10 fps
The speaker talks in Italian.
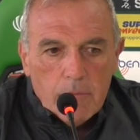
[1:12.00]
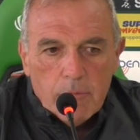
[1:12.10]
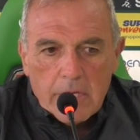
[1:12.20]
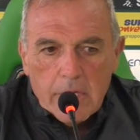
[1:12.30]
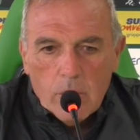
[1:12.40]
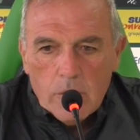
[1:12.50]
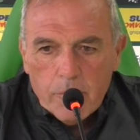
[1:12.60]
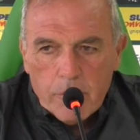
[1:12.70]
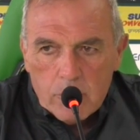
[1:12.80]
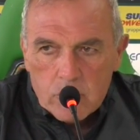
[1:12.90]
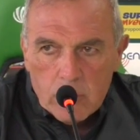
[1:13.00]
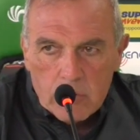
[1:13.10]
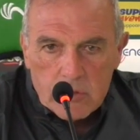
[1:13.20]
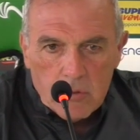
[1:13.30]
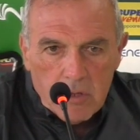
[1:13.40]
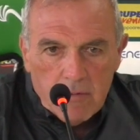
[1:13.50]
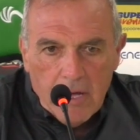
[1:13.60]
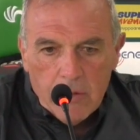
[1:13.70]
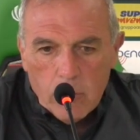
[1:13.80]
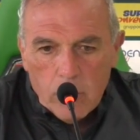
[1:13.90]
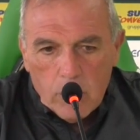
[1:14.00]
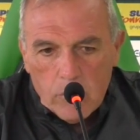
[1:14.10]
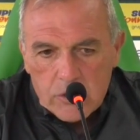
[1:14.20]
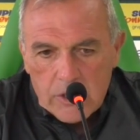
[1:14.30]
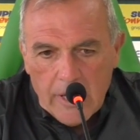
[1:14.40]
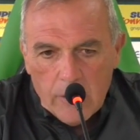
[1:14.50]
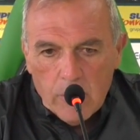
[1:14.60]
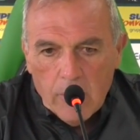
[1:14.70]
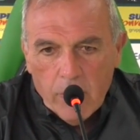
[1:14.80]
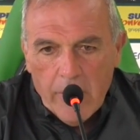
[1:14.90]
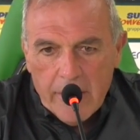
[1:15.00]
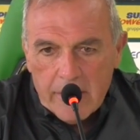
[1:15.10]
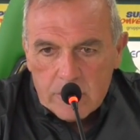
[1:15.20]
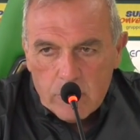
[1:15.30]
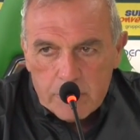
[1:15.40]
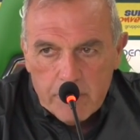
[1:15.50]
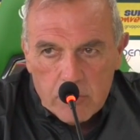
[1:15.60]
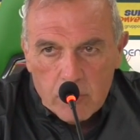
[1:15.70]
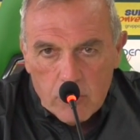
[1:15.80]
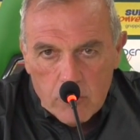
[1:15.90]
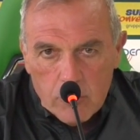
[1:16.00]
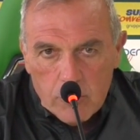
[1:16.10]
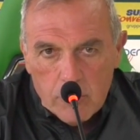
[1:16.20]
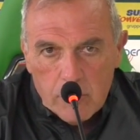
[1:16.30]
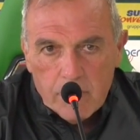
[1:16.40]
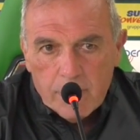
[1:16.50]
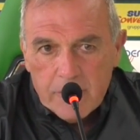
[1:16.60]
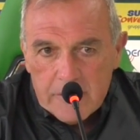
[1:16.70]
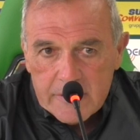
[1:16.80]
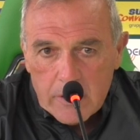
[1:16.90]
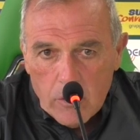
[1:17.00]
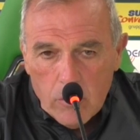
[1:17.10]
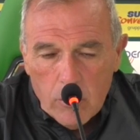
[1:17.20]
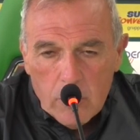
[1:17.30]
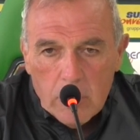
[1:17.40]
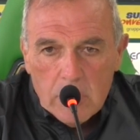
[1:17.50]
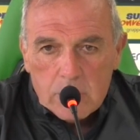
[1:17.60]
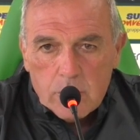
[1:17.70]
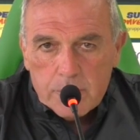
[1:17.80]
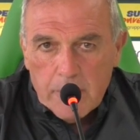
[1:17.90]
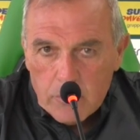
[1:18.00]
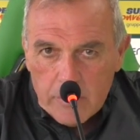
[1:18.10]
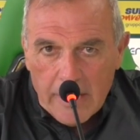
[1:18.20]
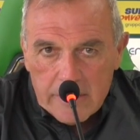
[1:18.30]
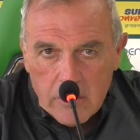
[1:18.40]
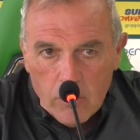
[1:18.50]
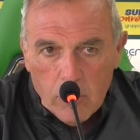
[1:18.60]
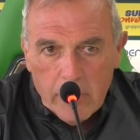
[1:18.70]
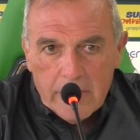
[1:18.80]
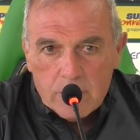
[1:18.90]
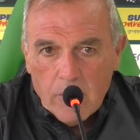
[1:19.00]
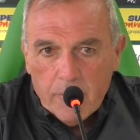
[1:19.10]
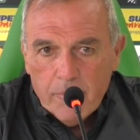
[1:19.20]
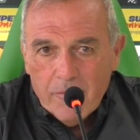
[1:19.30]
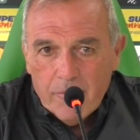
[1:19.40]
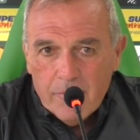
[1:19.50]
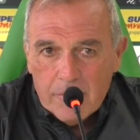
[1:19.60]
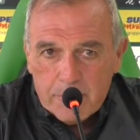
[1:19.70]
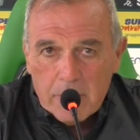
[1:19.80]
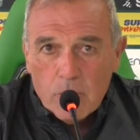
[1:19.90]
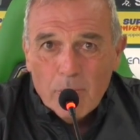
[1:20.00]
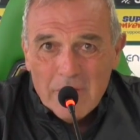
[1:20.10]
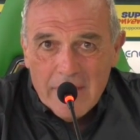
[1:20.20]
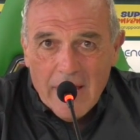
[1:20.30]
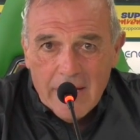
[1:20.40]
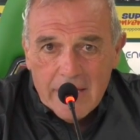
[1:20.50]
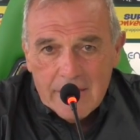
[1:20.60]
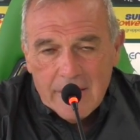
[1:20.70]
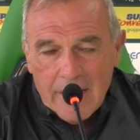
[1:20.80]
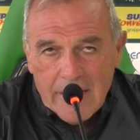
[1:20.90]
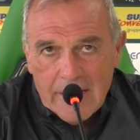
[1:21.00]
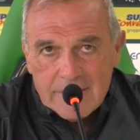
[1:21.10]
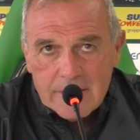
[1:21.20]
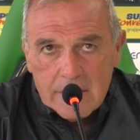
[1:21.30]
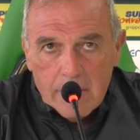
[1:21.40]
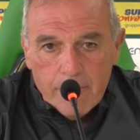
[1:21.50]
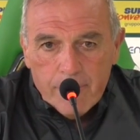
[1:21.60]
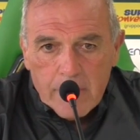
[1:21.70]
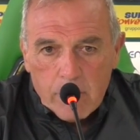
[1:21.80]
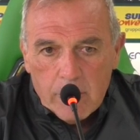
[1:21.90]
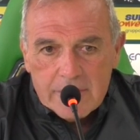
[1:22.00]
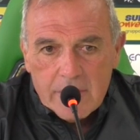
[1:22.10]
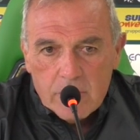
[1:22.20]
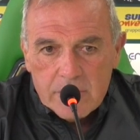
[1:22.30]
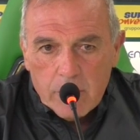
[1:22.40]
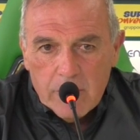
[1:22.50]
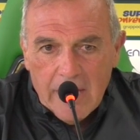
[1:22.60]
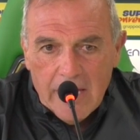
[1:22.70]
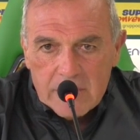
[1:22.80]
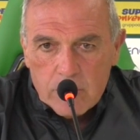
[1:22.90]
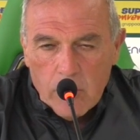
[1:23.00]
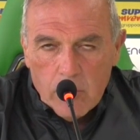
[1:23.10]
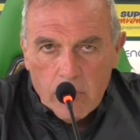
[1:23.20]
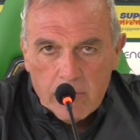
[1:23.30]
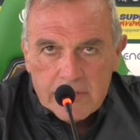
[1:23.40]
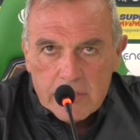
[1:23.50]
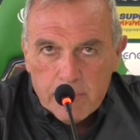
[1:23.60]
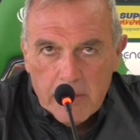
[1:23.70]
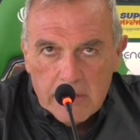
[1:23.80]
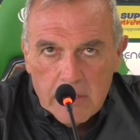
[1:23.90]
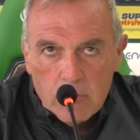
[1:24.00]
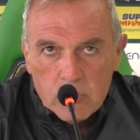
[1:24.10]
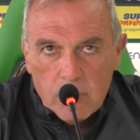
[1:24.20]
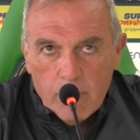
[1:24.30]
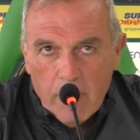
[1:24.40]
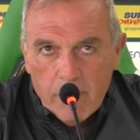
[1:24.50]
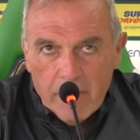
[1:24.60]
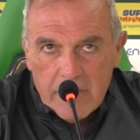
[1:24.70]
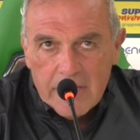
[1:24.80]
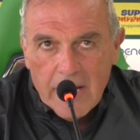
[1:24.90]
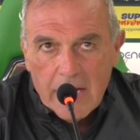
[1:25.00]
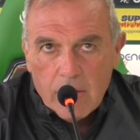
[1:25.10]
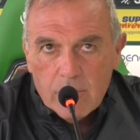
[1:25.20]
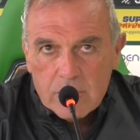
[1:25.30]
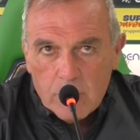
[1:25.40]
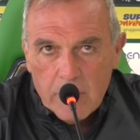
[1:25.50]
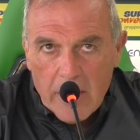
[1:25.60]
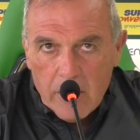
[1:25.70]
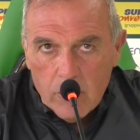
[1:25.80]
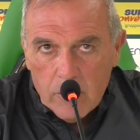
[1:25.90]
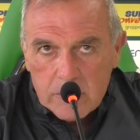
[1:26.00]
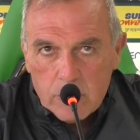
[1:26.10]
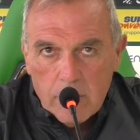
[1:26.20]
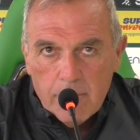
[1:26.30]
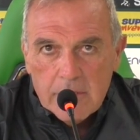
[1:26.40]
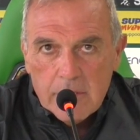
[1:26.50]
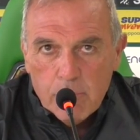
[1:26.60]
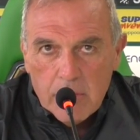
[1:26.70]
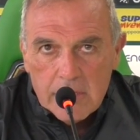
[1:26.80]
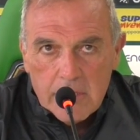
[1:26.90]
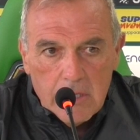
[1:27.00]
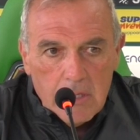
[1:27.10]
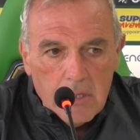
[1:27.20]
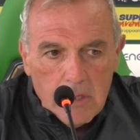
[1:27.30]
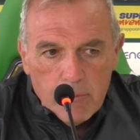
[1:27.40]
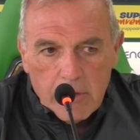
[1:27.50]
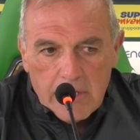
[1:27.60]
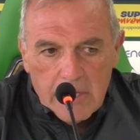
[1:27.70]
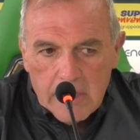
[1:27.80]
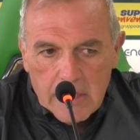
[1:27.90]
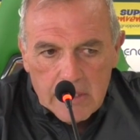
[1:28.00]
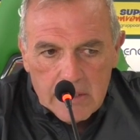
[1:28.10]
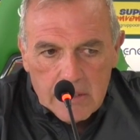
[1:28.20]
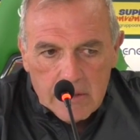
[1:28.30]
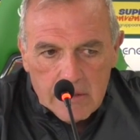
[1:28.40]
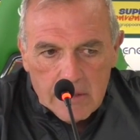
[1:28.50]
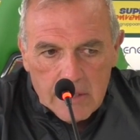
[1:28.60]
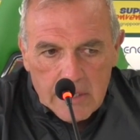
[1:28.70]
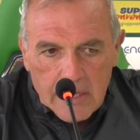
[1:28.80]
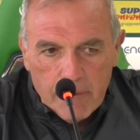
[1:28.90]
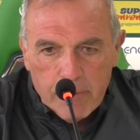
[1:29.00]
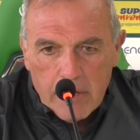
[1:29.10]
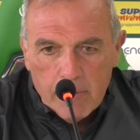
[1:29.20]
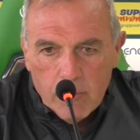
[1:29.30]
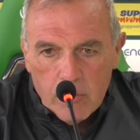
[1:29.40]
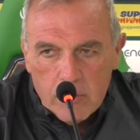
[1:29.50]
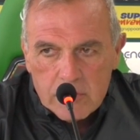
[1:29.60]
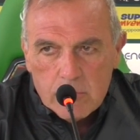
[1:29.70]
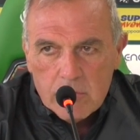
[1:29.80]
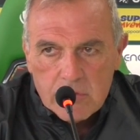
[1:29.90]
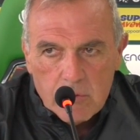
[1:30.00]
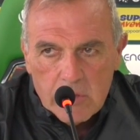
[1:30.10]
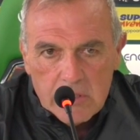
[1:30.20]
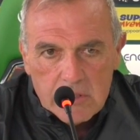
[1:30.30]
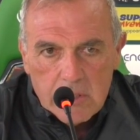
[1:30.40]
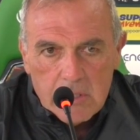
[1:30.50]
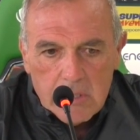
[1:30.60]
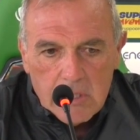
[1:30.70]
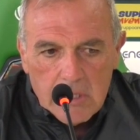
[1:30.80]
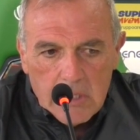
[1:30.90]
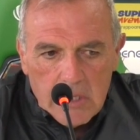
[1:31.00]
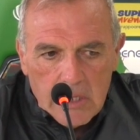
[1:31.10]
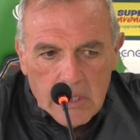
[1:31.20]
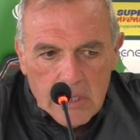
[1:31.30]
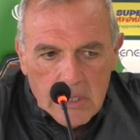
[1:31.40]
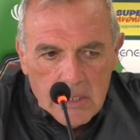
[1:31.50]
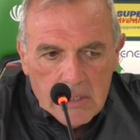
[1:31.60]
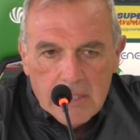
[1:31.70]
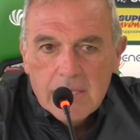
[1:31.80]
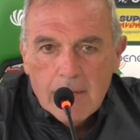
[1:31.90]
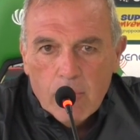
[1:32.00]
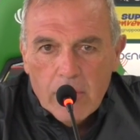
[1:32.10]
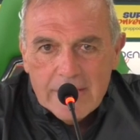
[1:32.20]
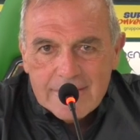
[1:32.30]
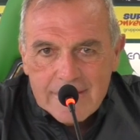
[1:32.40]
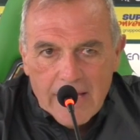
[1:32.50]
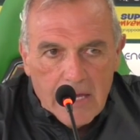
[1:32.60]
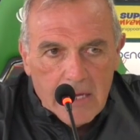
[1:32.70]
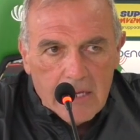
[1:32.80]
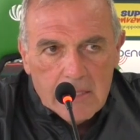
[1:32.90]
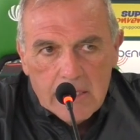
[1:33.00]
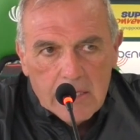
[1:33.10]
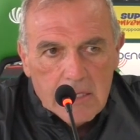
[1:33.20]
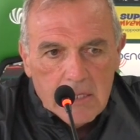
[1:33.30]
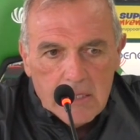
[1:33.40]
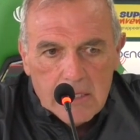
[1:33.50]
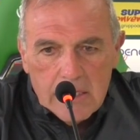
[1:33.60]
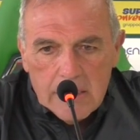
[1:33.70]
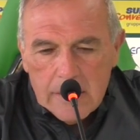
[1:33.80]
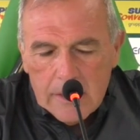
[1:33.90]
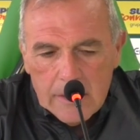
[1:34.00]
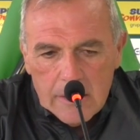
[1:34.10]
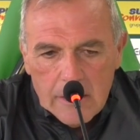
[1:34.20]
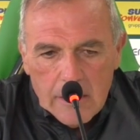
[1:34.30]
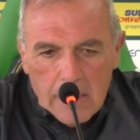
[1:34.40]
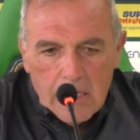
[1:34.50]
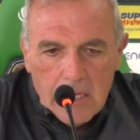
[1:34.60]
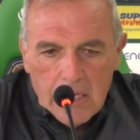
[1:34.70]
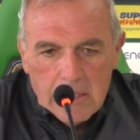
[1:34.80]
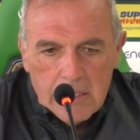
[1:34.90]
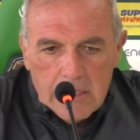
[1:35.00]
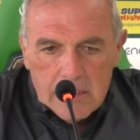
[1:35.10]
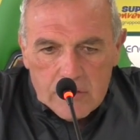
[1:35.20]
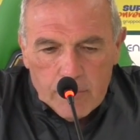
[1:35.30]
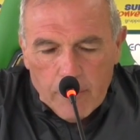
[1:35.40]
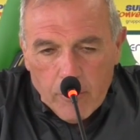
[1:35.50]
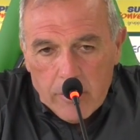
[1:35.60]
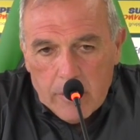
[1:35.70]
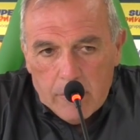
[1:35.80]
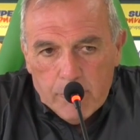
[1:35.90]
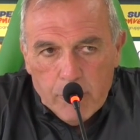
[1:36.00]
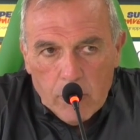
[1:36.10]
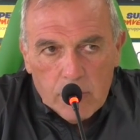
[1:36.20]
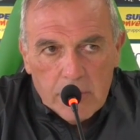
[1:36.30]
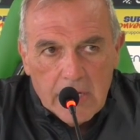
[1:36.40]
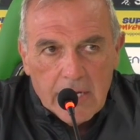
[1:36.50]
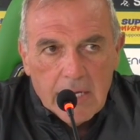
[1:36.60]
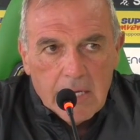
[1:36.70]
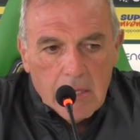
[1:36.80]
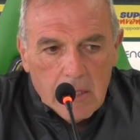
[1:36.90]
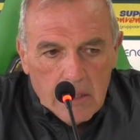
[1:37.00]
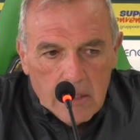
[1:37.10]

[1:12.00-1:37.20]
perché io dal primo giorno che sono arrivato ho cercato di lavorare sull'aspetto eh, fisico, sull'aspetto tattico e sull'aspetto mentale dei ragazzi. Queste cose qui esulano da questi aspetti, non ci dobbiamo far entrare, questo darlo assolutamente in mente, perché eh, incapperemo in una situazione eh, di debolezza e di, e di insomma, poi per non dire che